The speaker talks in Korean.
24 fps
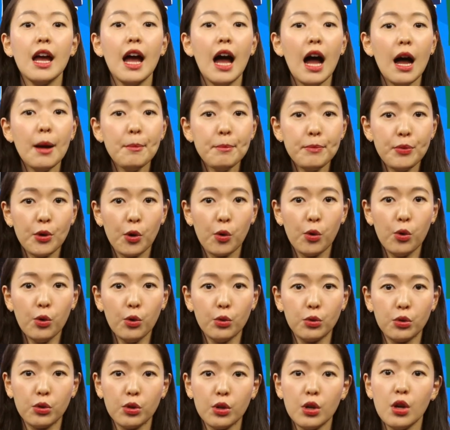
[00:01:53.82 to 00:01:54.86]

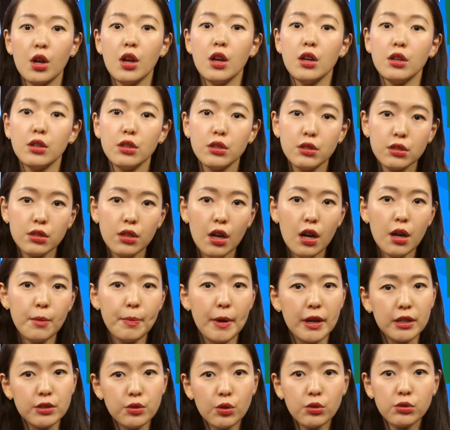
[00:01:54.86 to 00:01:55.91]
한편 이스라엘
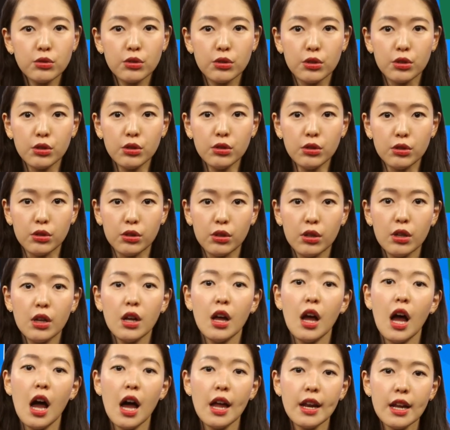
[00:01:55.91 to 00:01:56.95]
백성들은
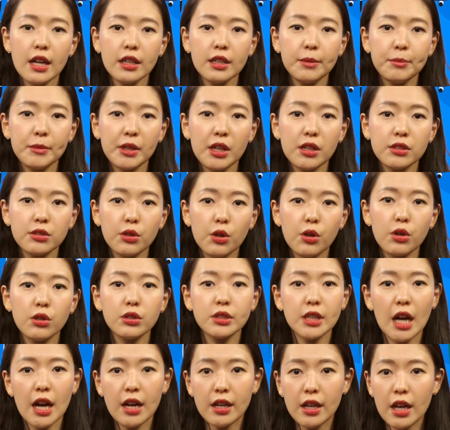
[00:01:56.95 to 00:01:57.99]
하나님께서
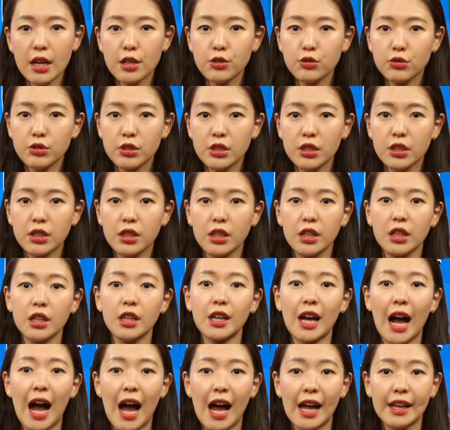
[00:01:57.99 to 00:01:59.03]
살게 해주신 이
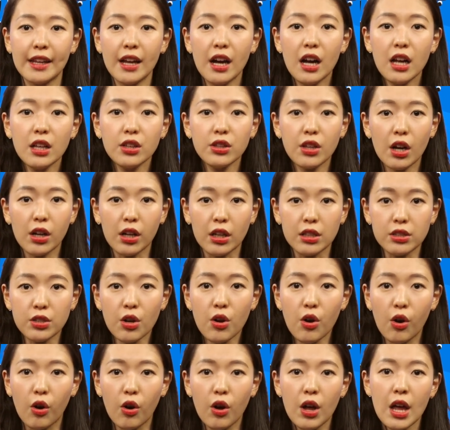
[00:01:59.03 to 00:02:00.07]
가나안
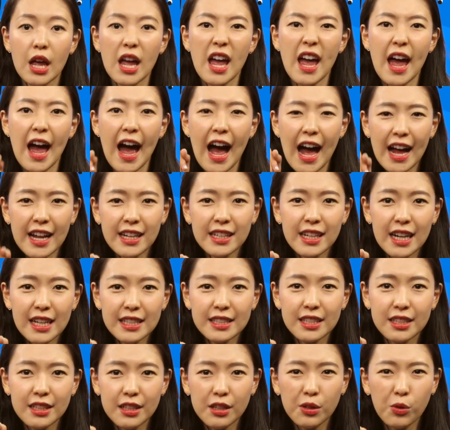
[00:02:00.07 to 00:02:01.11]
땅에서 한
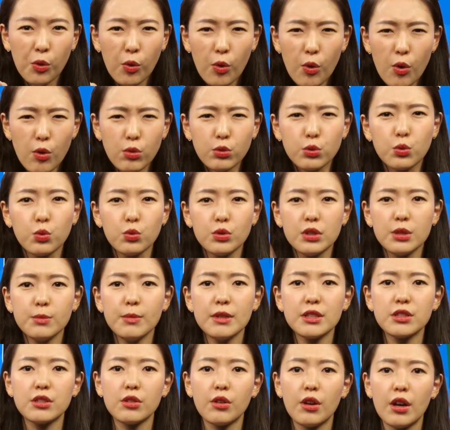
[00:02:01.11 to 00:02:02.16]
가지를 꼭
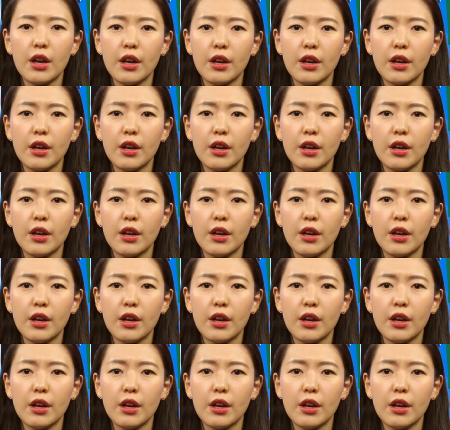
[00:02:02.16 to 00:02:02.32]
조심했어야